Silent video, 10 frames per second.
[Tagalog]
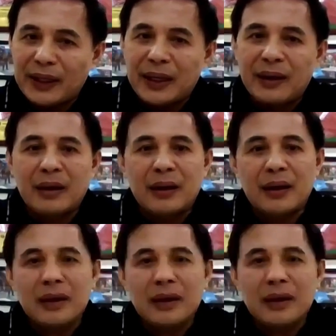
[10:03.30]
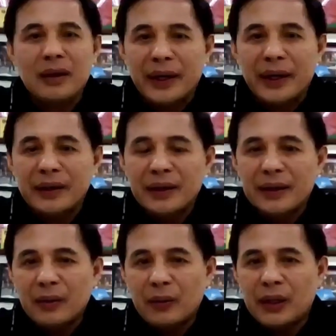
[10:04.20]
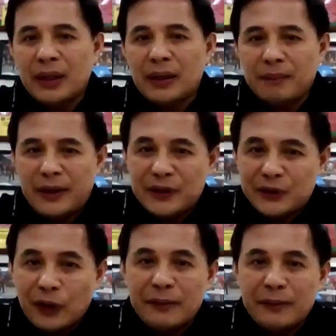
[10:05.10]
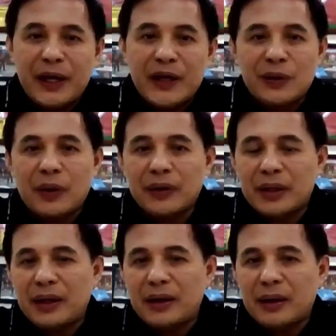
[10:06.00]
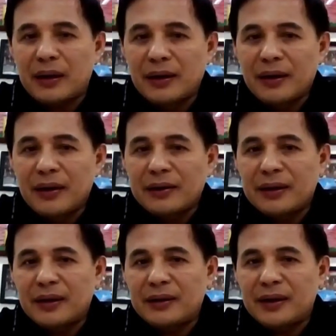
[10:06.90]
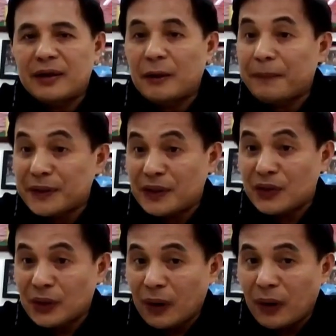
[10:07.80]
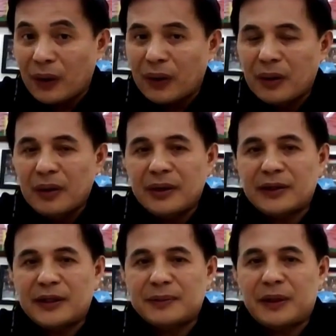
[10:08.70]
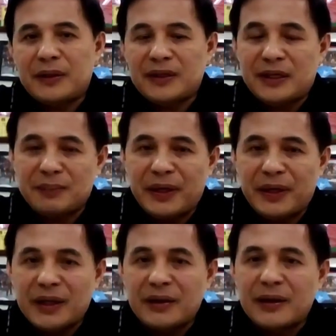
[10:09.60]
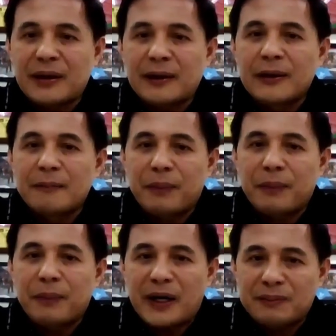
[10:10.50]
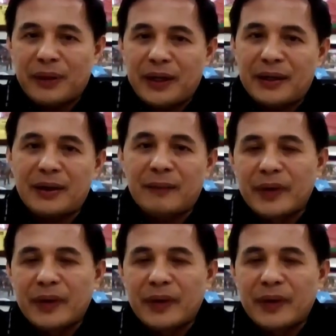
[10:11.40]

yung kanilang uh, gagawin will be solely based on the uh, the, the compensation law that is uh, that has been uh, passed by uh,